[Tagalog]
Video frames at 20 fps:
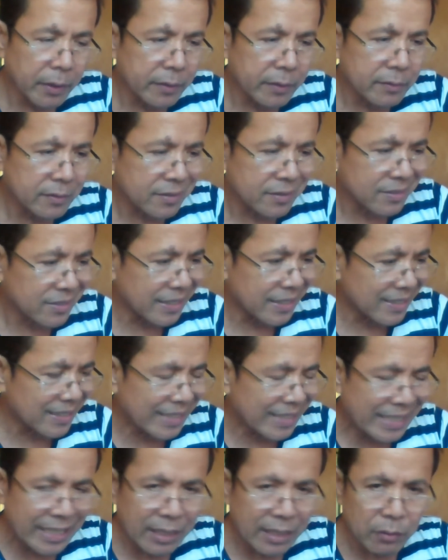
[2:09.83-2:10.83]
is
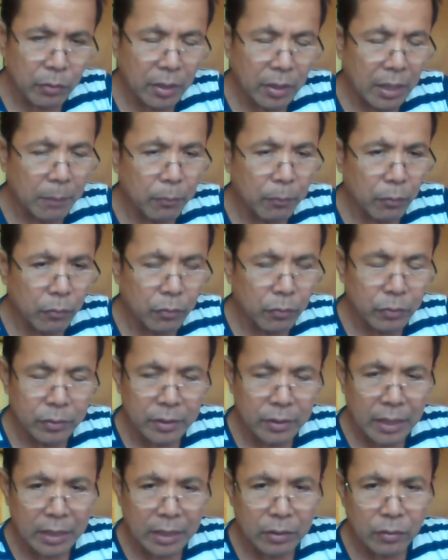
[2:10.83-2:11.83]
skill, wala pong
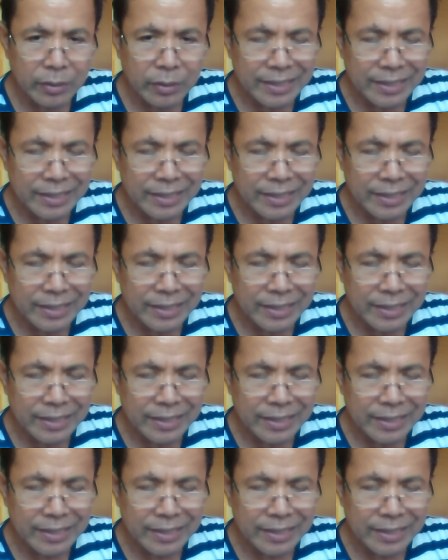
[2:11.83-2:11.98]
kontrakto,